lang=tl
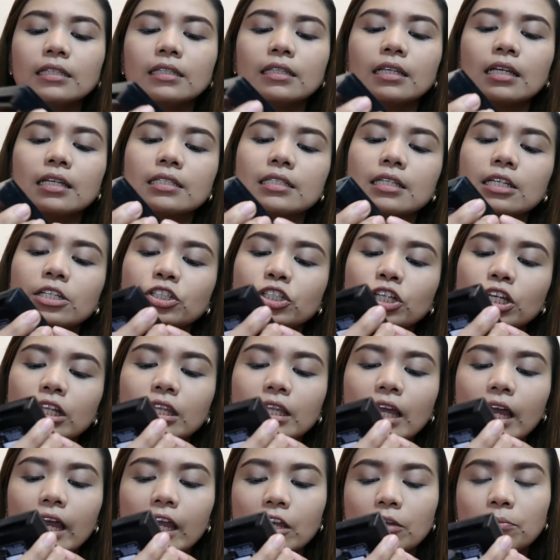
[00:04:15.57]
Nasa
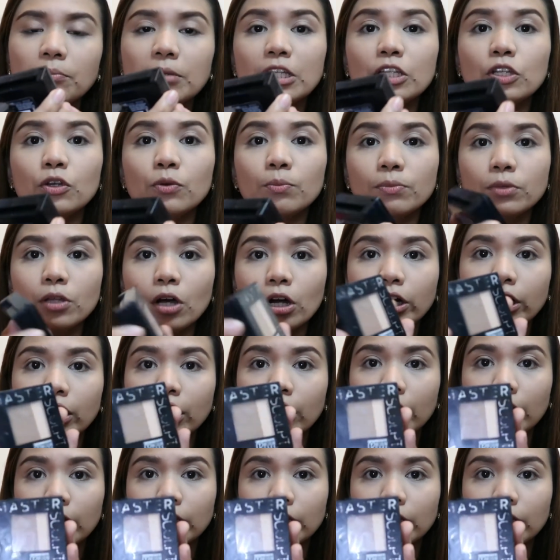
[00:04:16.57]
shade tag medium dark